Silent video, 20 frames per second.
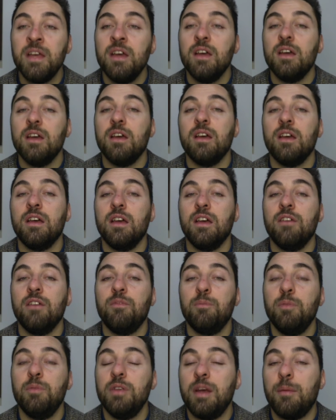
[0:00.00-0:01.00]
eh,
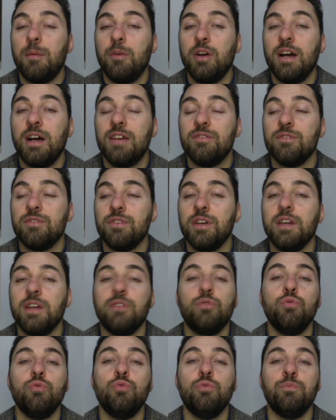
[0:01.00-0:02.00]
poniamo caso che
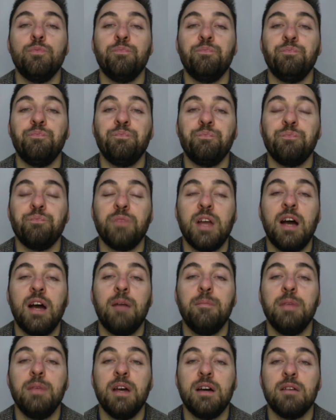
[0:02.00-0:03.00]
tu mh, mm,
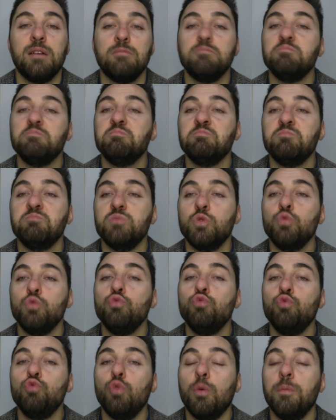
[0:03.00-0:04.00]
abbia mh, mm, un
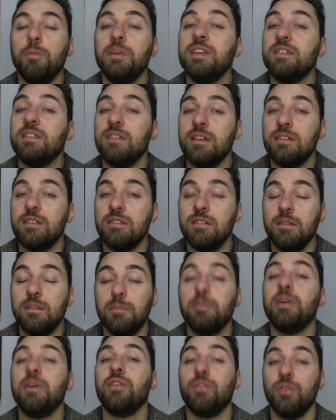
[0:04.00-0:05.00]
tuo business
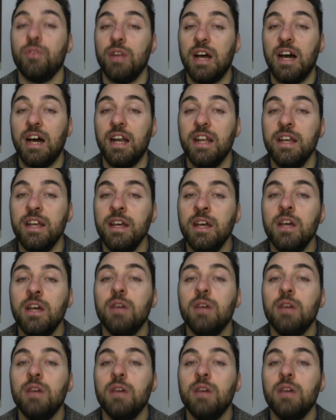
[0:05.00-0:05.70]
personale,